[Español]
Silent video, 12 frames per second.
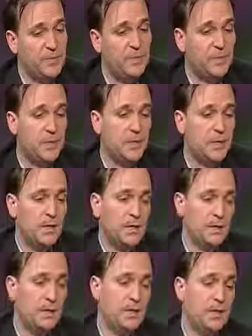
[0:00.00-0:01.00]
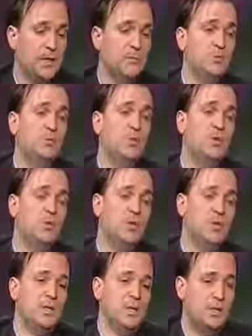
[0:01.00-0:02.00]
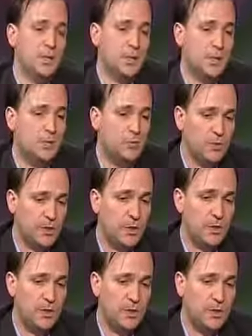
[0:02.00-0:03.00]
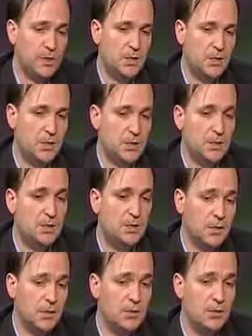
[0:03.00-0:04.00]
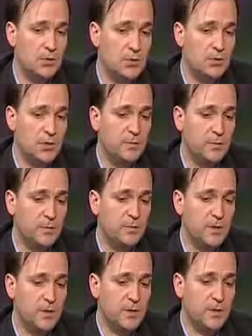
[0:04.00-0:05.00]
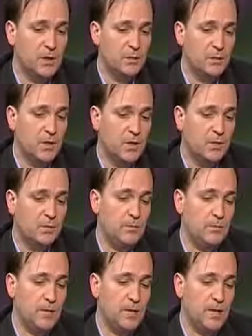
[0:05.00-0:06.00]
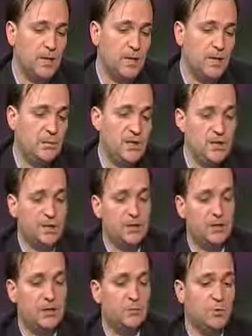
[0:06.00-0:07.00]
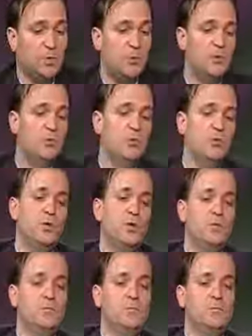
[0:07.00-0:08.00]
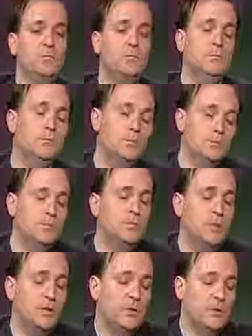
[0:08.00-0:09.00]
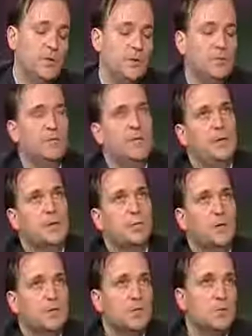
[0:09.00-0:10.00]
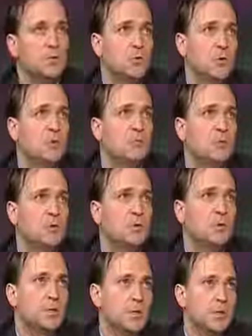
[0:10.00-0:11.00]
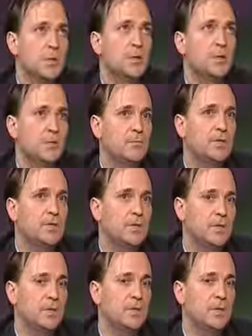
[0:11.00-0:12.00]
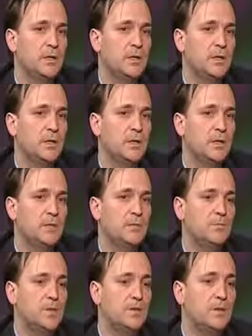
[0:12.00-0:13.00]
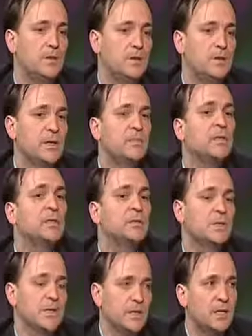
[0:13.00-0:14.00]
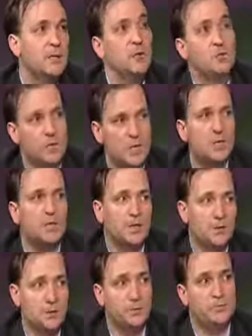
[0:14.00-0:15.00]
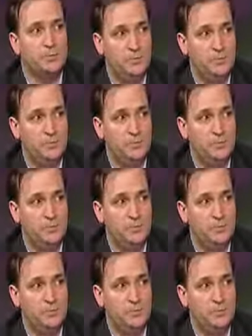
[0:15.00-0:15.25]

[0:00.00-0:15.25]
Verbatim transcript: Hipatia es que eh, tengamos muy en cuenta las hipocresías que se arrastran desde hace mucho tiempo, porque mm, a, Hipatia hemos hablado un poco de, de lo, claro, de los motivos de su crimen, pero sería eh, imprescindible señalar que hubo un instigador.